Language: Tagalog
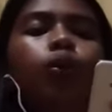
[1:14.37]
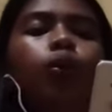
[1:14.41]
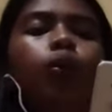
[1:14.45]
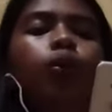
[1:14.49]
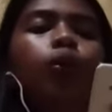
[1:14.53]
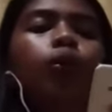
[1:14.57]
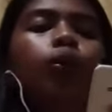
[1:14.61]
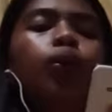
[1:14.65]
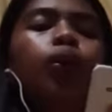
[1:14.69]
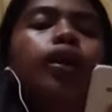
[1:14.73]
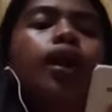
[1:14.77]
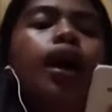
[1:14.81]

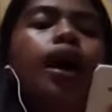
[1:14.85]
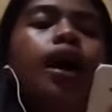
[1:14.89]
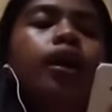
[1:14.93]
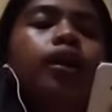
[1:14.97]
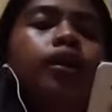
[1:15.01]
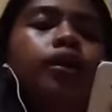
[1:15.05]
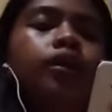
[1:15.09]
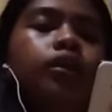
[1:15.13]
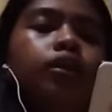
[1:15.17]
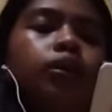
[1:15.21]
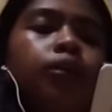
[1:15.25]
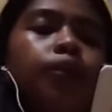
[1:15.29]

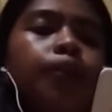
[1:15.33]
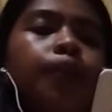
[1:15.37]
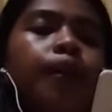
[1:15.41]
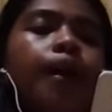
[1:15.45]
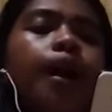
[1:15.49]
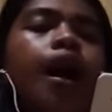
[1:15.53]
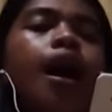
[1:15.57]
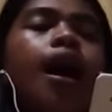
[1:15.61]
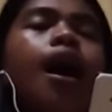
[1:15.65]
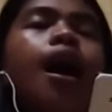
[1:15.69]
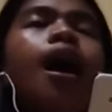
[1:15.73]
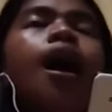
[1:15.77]
Kulang na
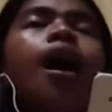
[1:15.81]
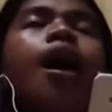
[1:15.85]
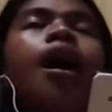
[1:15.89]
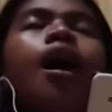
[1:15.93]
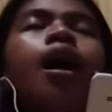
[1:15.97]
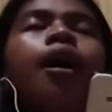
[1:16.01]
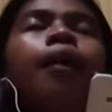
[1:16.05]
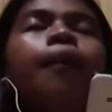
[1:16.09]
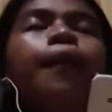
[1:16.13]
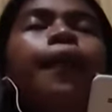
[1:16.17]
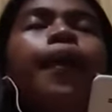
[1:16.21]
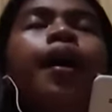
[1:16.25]
ba
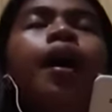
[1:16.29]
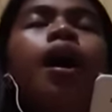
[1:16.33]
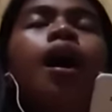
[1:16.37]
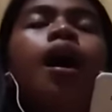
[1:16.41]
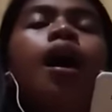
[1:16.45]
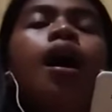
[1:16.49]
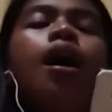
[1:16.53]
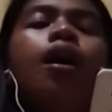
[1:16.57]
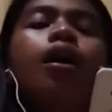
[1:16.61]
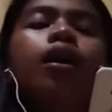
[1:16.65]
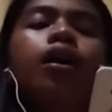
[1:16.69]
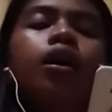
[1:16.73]
ang
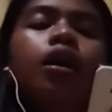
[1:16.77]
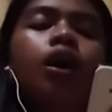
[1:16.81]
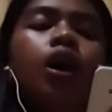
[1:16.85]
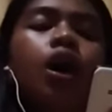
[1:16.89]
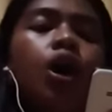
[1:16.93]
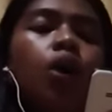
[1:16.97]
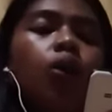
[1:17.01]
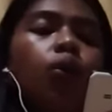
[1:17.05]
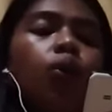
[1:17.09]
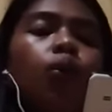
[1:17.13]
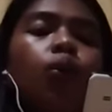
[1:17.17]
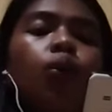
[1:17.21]
mga
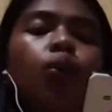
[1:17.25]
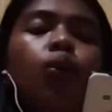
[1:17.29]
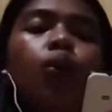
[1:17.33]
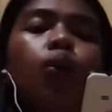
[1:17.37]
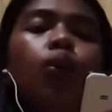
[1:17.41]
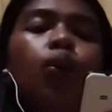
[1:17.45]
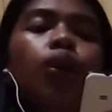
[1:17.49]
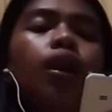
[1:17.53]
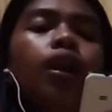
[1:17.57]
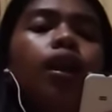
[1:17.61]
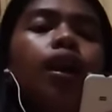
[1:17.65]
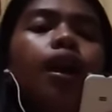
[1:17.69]

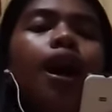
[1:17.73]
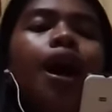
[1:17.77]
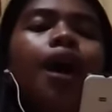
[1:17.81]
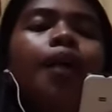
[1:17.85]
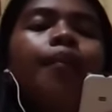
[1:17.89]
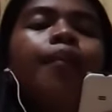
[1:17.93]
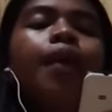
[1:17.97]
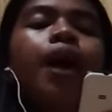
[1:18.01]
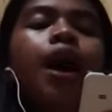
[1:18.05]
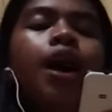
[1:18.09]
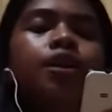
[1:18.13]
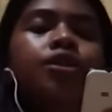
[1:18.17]

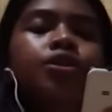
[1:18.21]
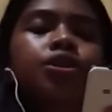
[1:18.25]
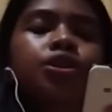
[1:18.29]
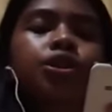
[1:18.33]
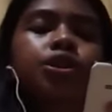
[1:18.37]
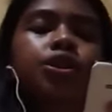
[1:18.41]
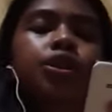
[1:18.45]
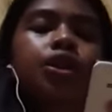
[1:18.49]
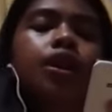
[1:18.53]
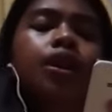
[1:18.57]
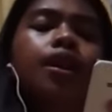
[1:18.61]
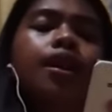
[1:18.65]
ulap
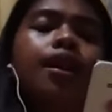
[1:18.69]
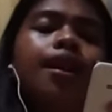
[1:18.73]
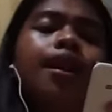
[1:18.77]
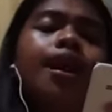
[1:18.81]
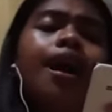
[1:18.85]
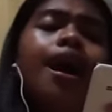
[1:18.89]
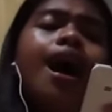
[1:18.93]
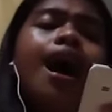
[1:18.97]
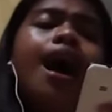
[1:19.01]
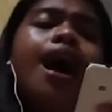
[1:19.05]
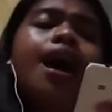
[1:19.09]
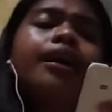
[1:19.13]
sa
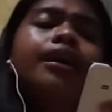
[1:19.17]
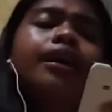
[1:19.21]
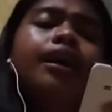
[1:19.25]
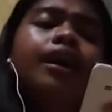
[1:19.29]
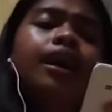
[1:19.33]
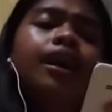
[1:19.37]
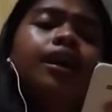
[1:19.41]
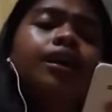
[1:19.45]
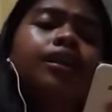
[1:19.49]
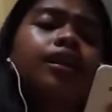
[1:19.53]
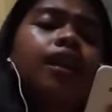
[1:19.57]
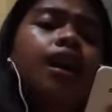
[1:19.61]

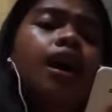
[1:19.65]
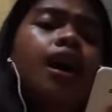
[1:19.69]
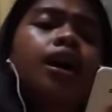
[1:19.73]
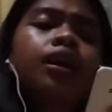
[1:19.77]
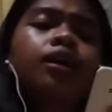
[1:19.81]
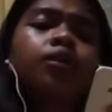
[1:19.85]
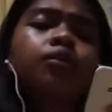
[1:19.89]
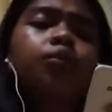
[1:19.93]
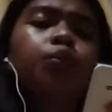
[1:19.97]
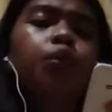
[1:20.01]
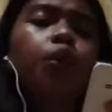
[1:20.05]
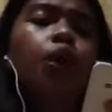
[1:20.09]
langit
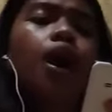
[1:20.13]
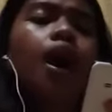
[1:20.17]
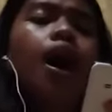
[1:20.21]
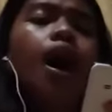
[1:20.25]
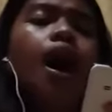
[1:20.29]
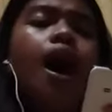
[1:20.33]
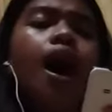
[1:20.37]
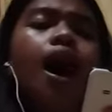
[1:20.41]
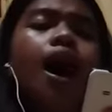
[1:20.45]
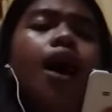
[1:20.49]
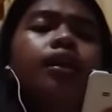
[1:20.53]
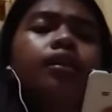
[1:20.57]
at
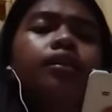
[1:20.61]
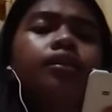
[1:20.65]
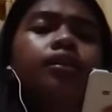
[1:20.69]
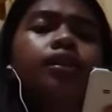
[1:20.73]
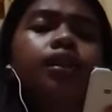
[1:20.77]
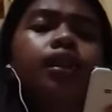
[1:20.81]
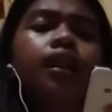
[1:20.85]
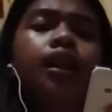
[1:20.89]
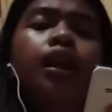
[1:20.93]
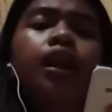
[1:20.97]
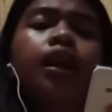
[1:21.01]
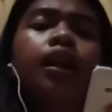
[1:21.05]

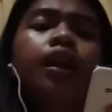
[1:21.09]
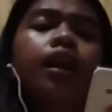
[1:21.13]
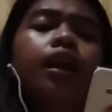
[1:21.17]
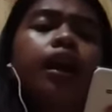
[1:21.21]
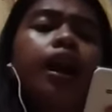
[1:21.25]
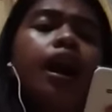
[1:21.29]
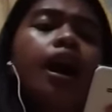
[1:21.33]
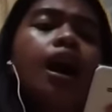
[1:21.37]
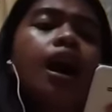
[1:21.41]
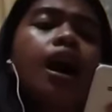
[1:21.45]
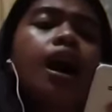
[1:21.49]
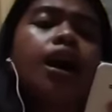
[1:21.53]
buwan di
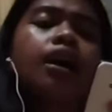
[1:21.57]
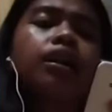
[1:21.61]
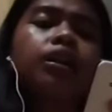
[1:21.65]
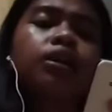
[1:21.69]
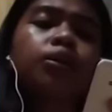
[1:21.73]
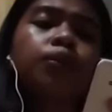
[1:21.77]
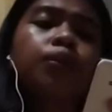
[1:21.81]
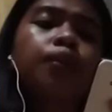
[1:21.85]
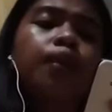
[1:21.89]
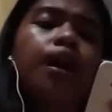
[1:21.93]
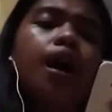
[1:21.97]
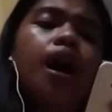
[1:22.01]
ka
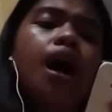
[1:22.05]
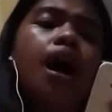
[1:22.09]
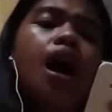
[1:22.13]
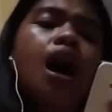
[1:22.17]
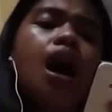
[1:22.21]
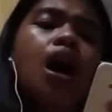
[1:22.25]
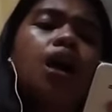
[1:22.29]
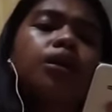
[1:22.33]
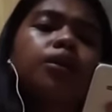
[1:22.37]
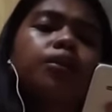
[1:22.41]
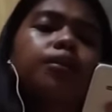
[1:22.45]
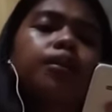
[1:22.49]

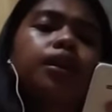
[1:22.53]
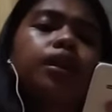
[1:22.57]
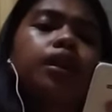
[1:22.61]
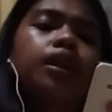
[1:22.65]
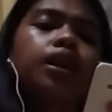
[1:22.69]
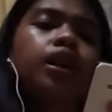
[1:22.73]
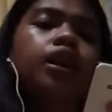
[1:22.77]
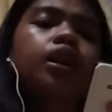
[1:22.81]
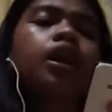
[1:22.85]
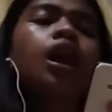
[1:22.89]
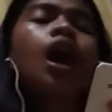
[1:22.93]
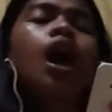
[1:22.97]

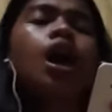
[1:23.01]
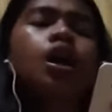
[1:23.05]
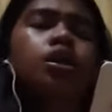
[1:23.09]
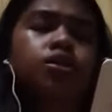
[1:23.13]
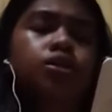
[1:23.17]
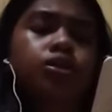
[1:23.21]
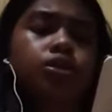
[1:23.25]
nagbabalik